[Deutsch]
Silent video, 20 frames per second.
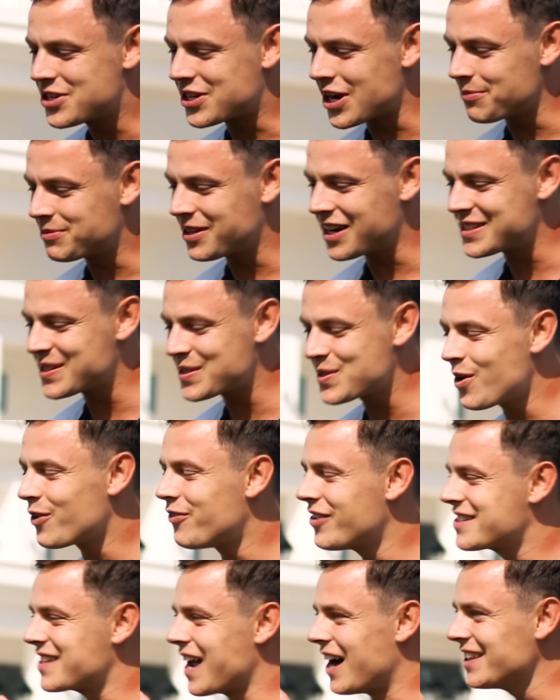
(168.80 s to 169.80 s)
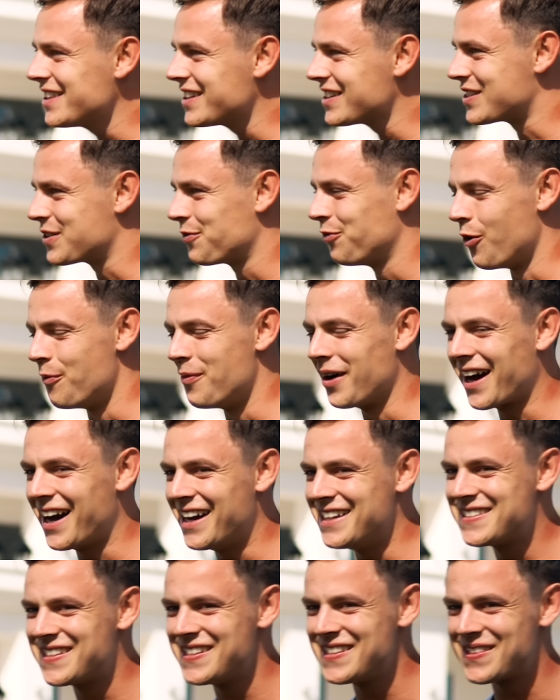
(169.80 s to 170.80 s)
Ich habe tatsächlich noch was anderes
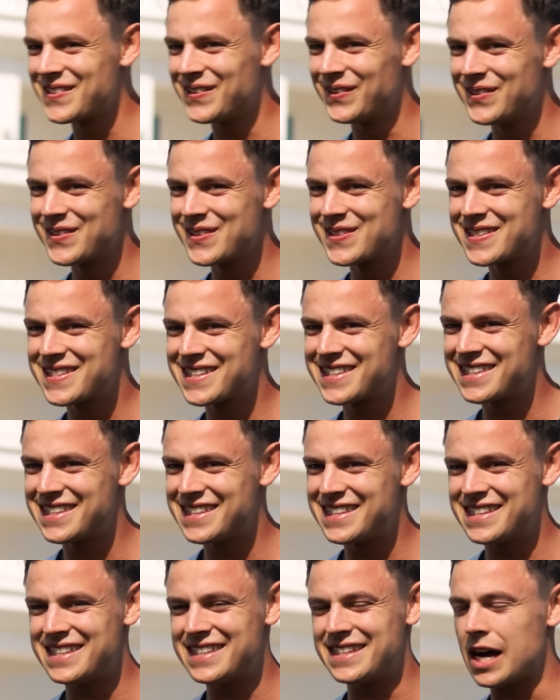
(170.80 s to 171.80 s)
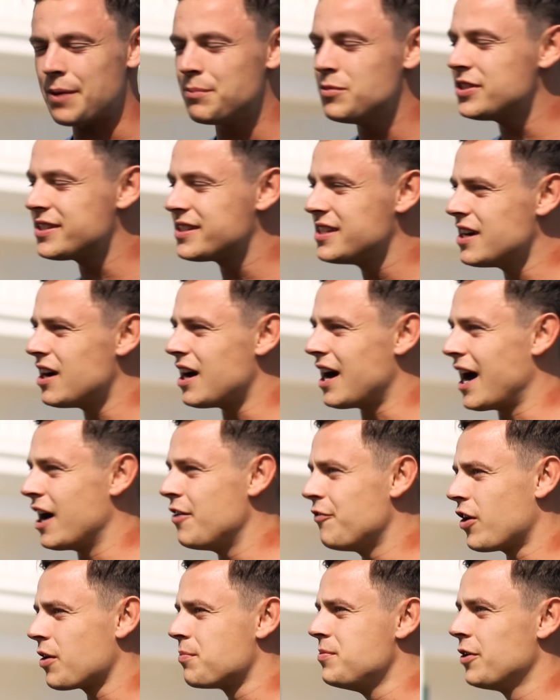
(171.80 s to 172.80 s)
vorbereitet und da müsst ihr
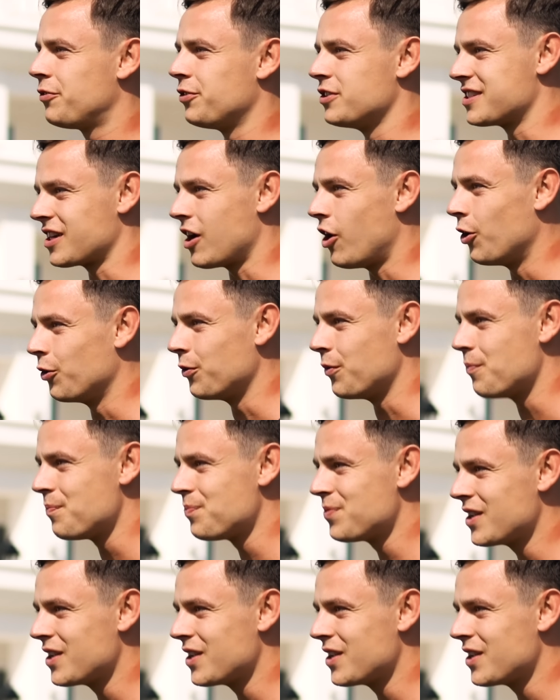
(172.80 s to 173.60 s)
einfach mir vertrauen.